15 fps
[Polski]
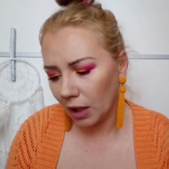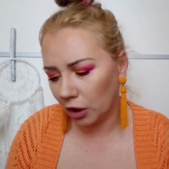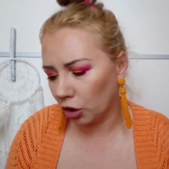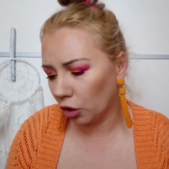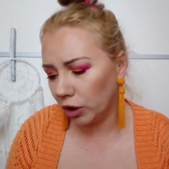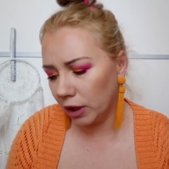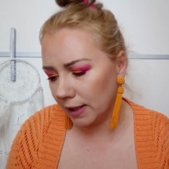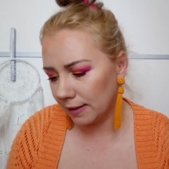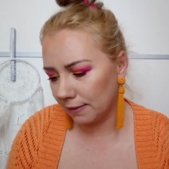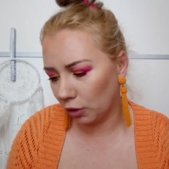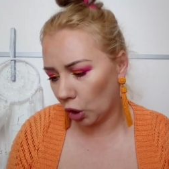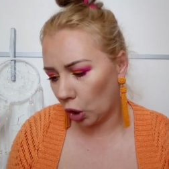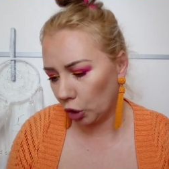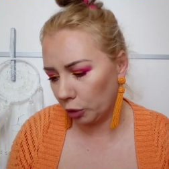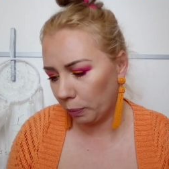To nie jest
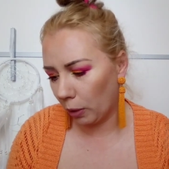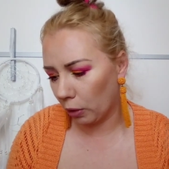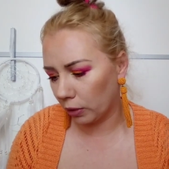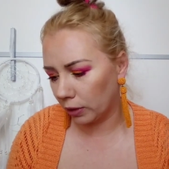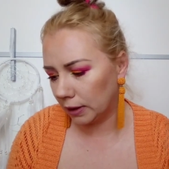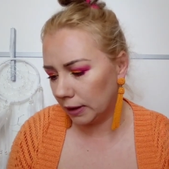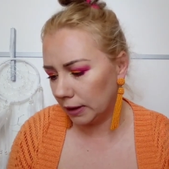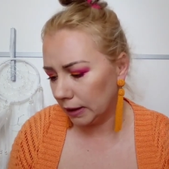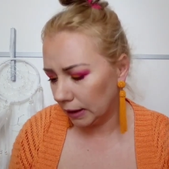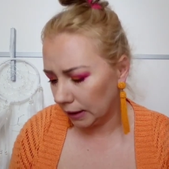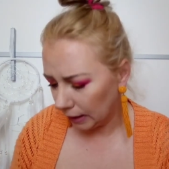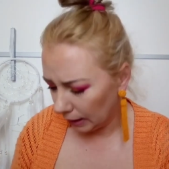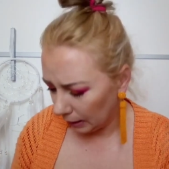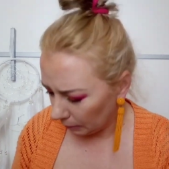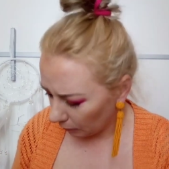wodoodporny.
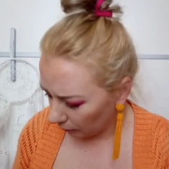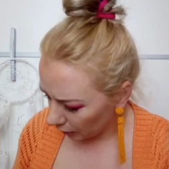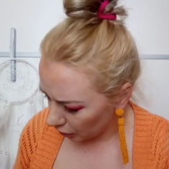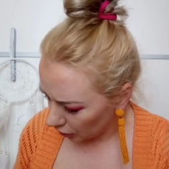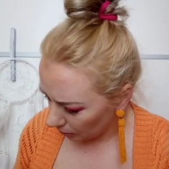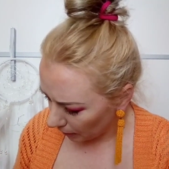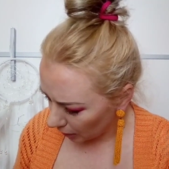Właśnie